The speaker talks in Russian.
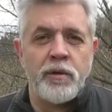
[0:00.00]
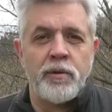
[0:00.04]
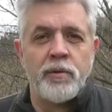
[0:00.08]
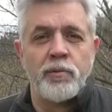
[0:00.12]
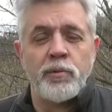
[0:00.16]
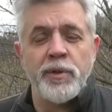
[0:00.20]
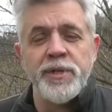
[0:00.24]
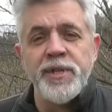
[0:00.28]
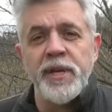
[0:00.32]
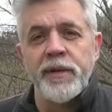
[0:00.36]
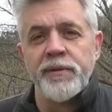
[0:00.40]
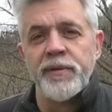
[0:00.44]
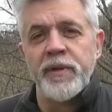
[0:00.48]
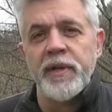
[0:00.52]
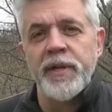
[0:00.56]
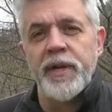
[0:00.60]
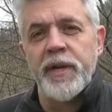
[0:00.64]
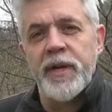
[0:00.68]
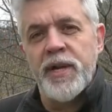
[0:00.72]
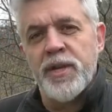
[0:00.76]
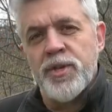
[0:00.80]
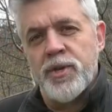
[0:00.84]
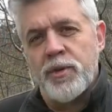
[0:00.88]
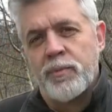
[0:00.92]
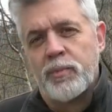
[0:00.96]
Ну, гневные
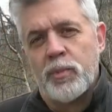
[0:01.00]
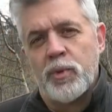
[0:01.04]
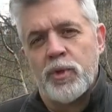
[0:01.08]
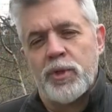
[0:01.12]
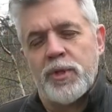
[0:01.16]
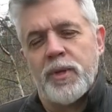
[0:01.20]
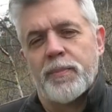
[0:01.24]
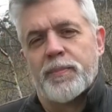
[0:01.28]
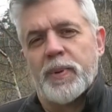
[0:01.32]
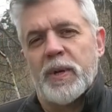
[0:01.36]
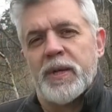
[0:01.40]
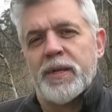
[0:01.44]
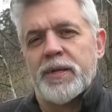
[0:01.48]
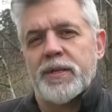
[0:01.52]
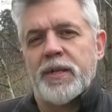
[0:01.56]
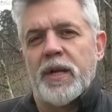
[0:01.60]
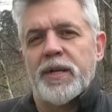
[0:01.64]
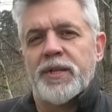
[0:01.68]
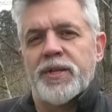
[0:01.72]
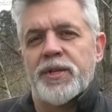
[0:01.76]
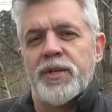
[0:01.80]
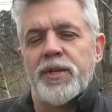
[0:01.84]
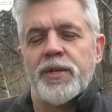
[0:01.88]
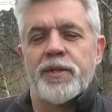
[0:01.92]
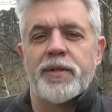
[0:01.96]
речи можно
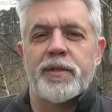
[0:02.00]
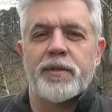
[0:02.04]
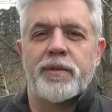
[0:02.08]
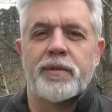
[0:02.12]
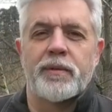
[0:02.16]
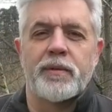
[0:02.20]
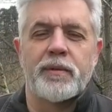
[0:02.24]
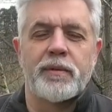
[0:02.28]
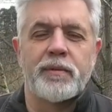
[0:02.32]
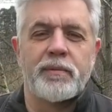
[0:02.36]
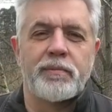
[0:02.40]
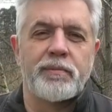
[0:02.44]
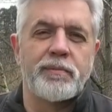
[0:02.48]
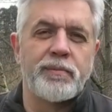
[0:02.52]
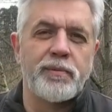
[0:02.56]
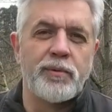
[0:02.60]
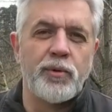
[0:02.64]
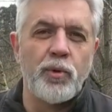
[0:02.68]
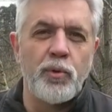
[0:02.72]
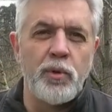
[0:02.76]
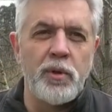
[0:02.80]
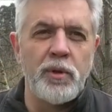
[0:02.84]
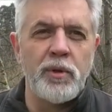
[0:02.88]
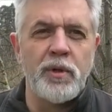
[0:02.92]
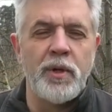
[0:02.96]
произносить э,
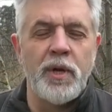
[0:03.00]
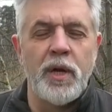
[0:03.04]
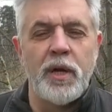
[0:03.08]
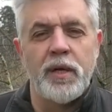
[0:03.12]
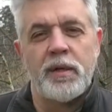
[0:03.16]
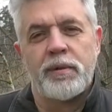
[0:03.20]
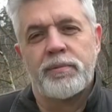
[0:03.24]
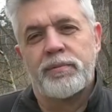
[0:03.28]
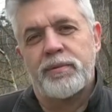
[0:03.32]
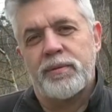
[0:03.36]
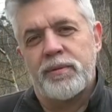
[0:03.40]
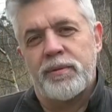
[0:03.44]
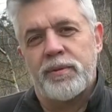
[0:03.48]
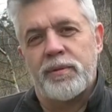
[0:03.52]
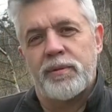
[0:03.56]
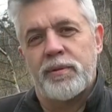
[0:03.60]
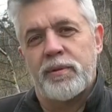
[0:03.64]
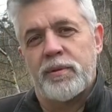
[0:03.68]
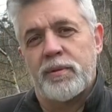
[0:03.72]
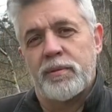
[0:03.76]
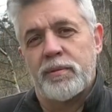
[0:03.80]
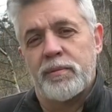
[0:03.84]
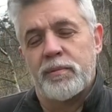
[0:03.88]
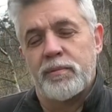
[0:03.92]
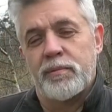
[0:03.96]
долго,
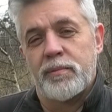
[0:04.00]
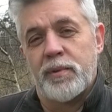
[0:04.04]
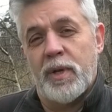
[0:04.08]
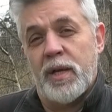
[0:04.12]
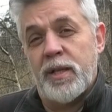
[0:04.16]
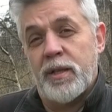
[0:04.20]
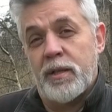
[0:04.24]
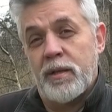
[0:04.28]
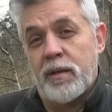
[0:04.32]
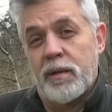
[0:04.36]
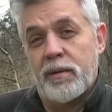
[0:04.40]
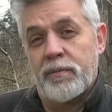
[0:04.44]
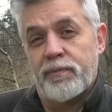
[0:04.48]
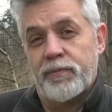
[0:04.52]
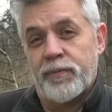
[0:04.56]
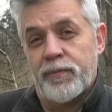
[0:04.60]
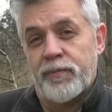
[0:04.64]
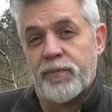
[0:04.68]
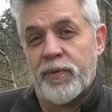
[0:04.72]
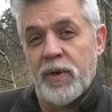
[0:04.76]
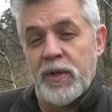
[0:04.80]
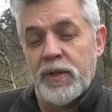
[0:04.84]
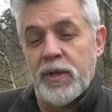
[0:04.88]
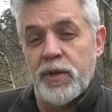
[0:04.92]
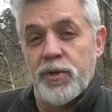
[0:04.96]
надо
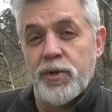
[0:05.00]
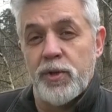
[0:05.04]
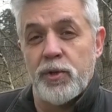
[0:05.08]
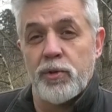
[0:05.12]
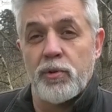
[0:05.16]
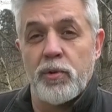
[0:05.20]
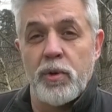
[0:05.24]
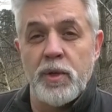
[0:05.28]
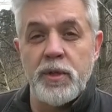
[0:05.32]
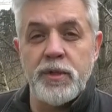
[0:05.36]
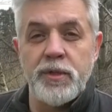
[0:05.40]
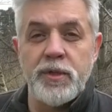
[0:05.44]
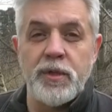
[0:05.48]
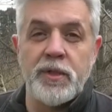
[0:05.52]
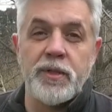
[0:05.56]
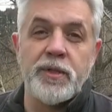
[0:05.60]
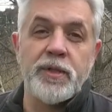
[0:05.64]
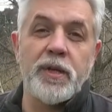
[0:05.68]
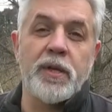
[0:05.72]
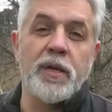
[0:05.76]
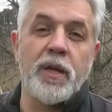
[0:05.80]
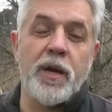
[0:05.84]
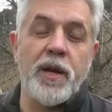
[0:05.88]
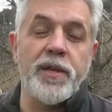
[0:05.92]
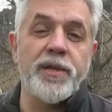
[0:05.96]
в этой ситуации
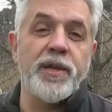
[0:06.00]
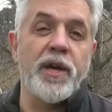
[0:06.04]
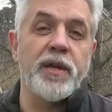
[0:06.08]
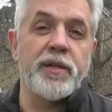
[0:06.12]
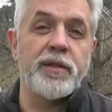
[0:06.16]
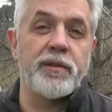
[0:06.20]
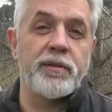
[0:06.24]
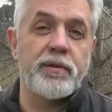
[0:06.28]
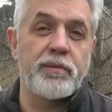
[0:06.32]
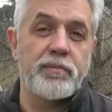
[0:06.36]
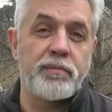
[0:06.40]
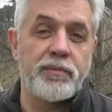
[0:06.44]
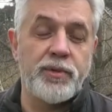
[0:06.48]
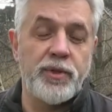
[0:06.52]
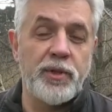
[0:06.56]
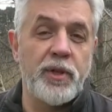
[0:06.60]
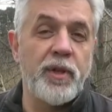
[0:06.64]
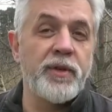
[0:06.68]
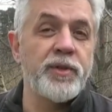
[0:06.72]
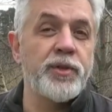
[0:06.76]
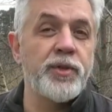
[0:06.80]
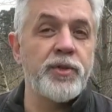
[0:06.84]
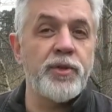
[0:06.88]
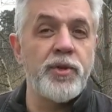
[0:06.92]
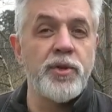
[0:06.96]
сохранять
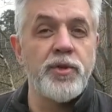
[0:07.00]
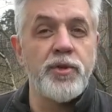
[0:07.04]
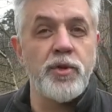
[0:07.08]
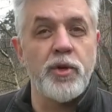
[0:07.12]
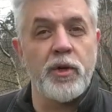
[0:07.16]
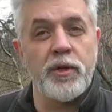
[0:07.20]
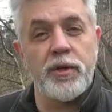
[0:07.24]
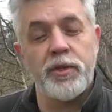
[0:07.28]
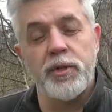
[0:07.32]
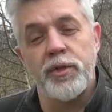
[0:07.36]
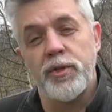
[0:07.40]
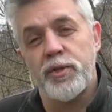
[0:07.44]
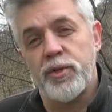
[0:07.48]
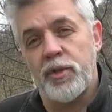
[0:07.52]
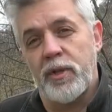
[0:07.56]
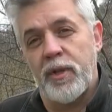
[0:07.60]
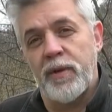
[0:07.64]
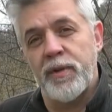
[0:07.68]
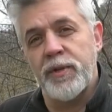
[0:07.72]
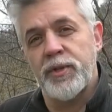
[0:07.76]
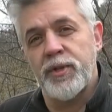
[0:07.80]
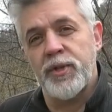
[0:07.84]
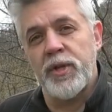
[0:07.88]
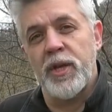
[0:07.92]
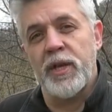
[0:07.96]
человеческие черты,
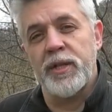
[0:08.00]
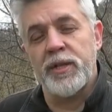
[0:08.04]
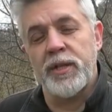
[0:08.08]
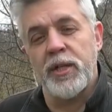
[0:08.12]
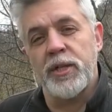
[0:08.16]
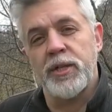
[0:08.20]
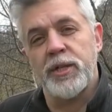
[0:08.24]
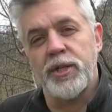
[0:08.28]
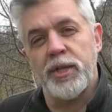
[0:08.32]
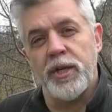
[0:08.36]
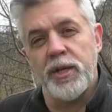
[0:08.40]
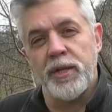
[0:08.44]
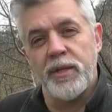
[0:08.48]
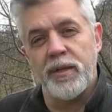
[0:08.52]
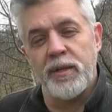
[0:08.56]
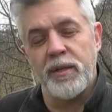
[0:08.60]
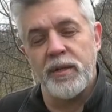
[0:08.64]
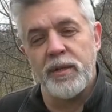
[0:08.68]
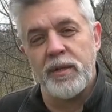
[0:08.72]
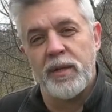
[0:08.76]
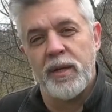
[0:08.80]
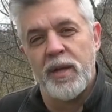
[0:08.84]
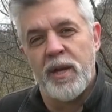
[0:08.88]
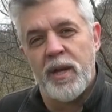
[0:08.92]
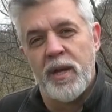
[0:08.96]
человеческие
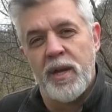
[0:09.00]
отношения.